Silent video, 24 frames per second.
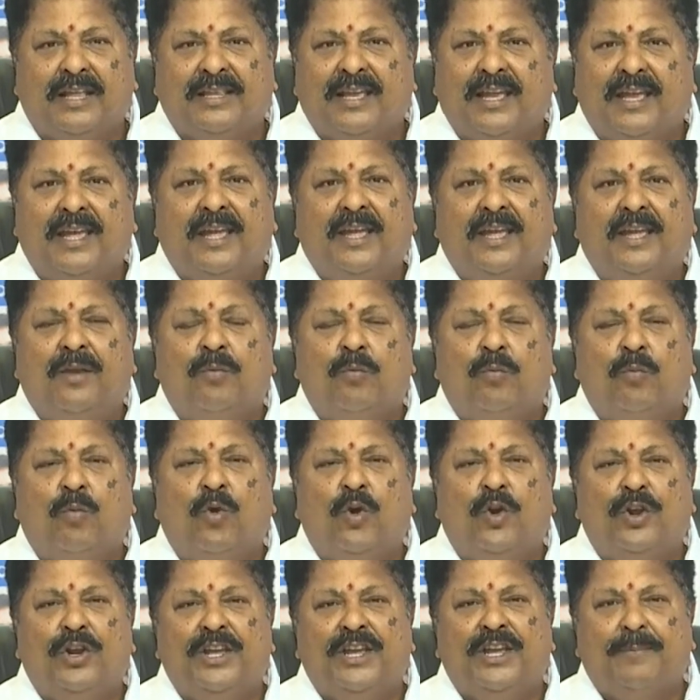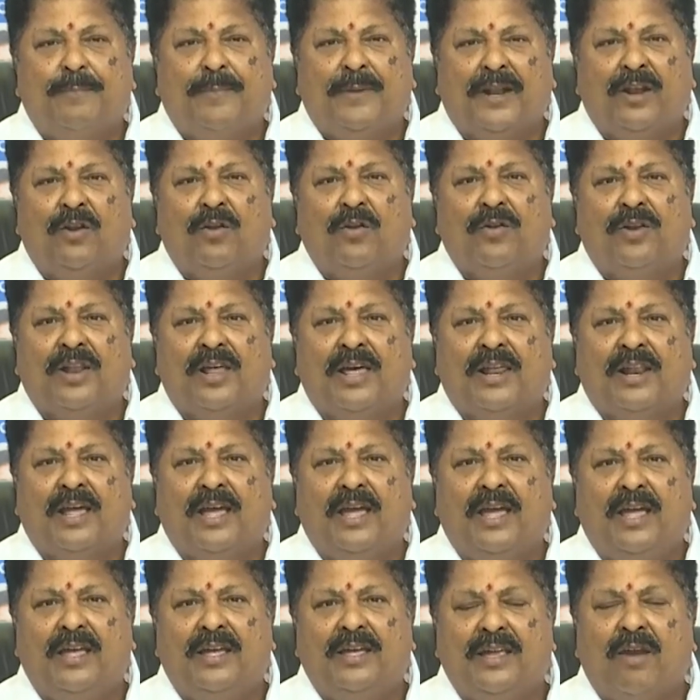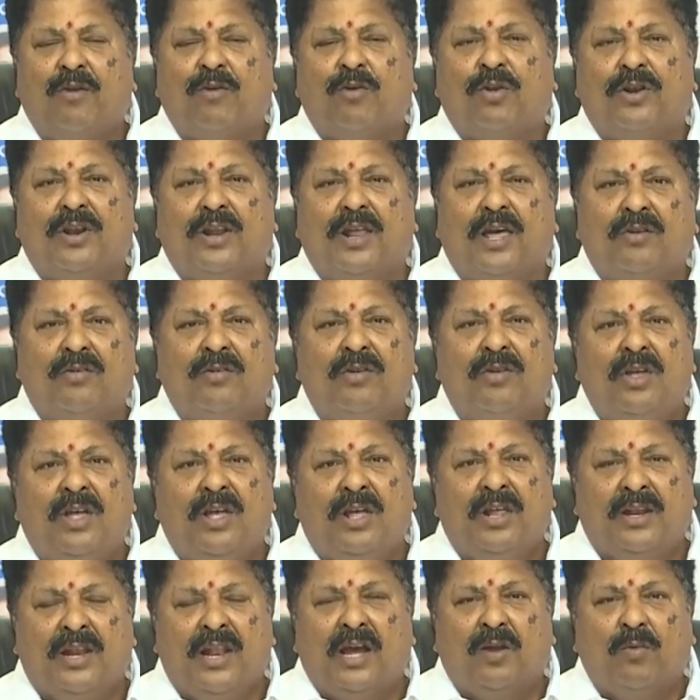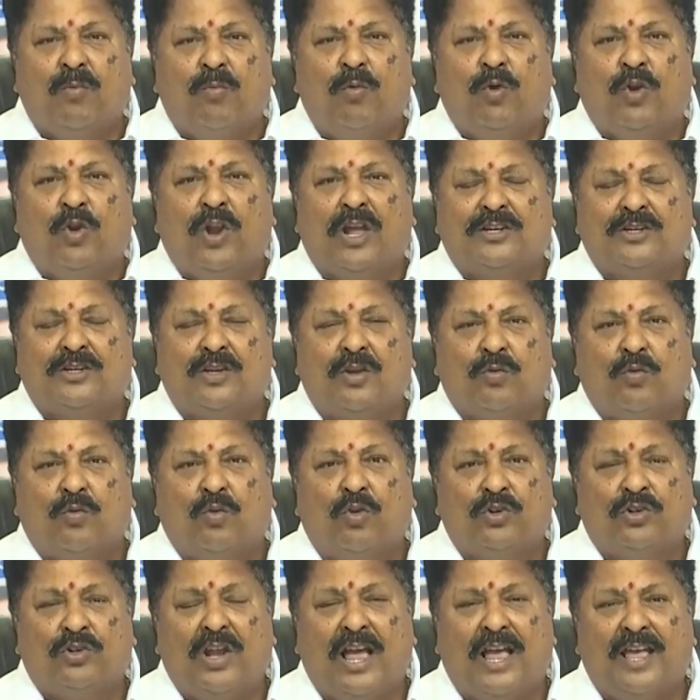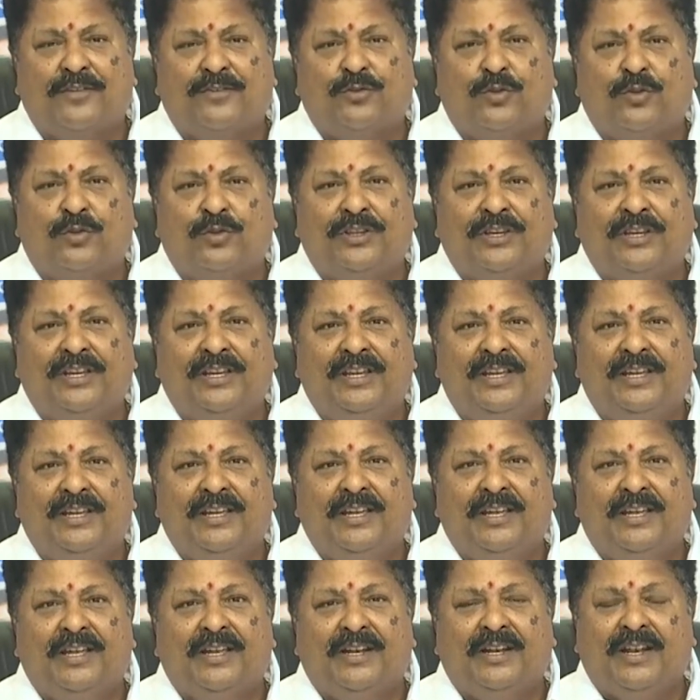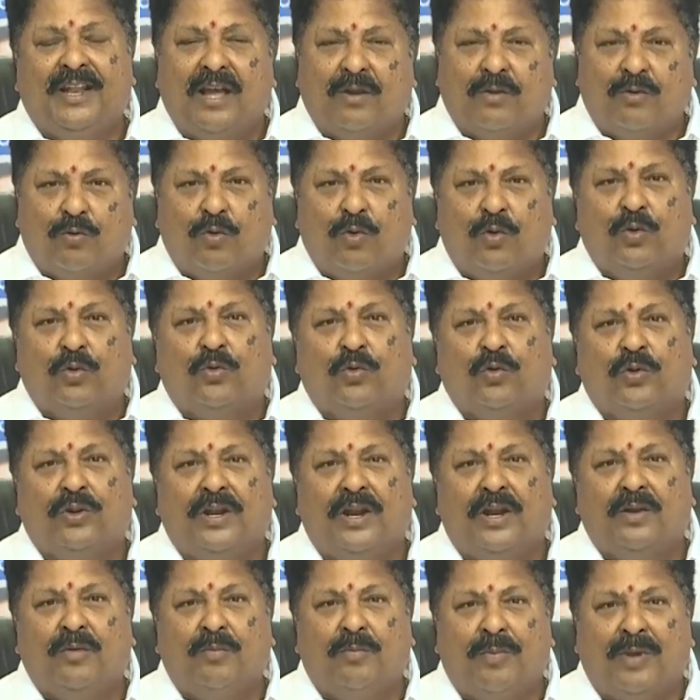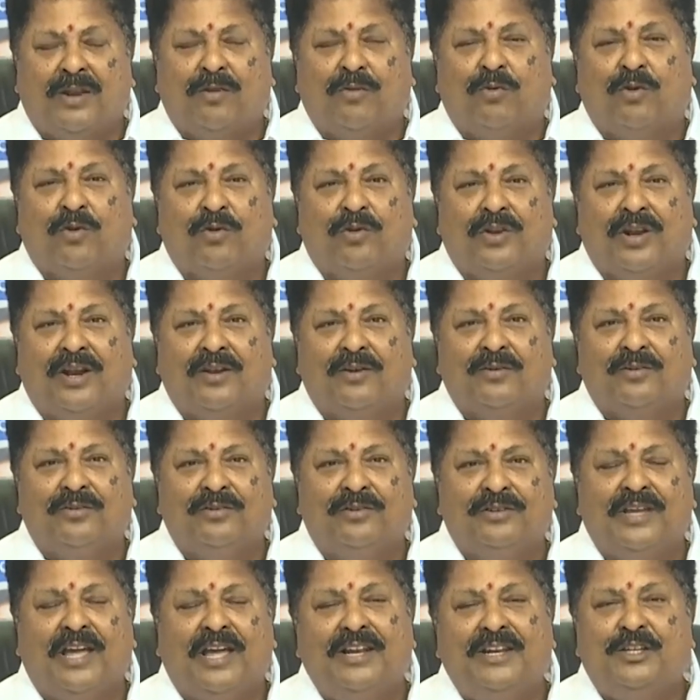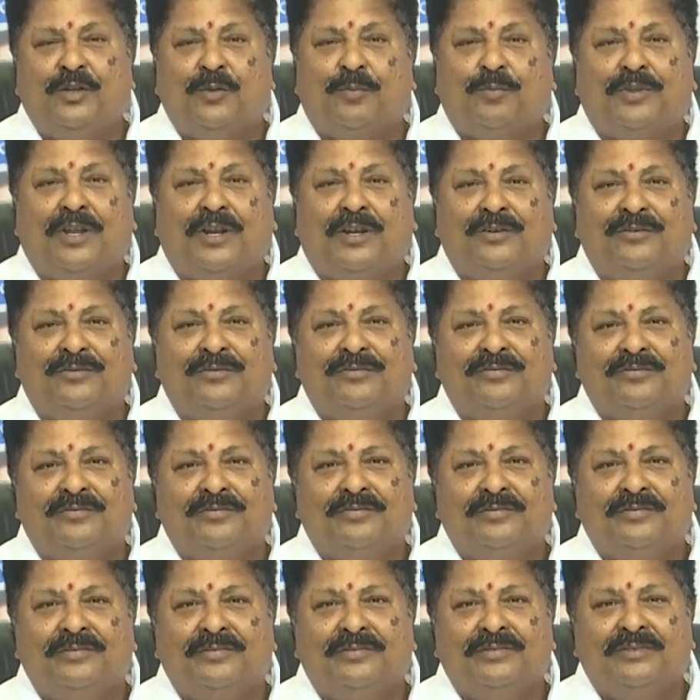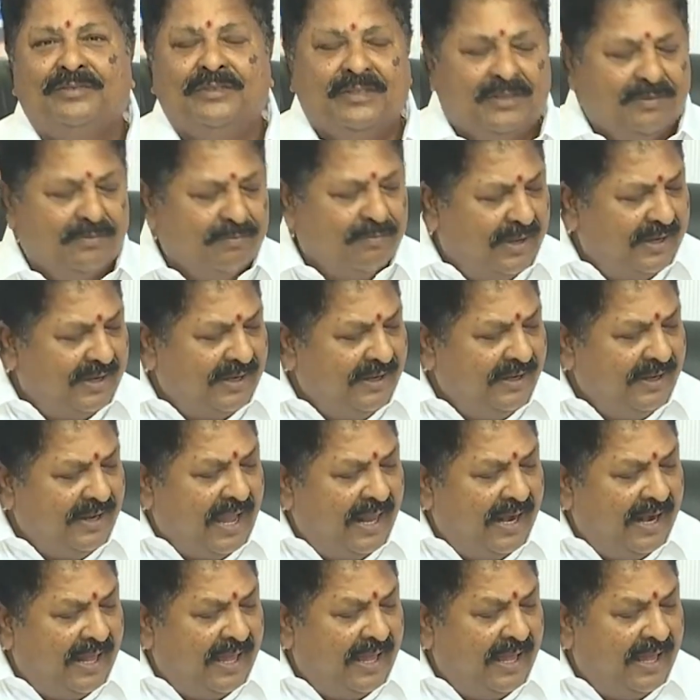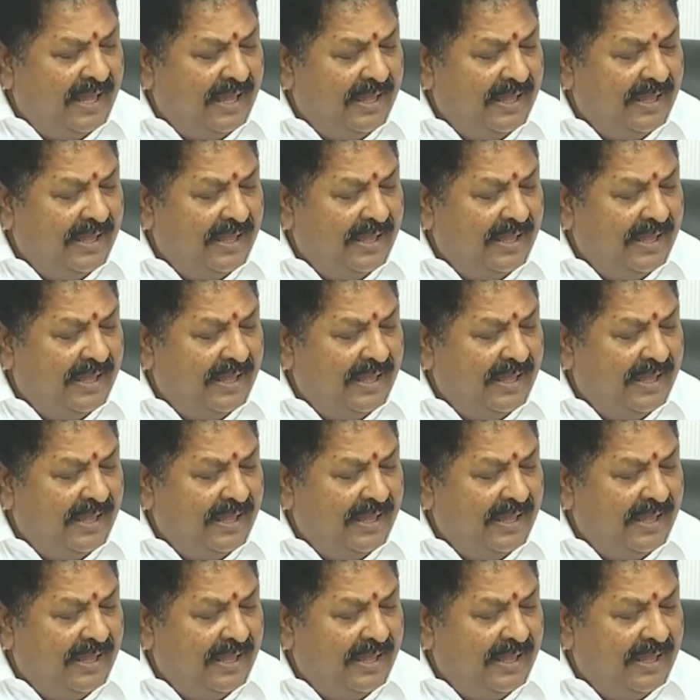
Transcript: అదే మోడీకి పిల్లలున్నారా ఎవరున్నారు నాకు మూడు లక్షల కోట్ల ఆస్తుంది నాకు కొడుకున్నాడు మనవడున్నాడు అని చెప్తాడు మరి ఇవాళ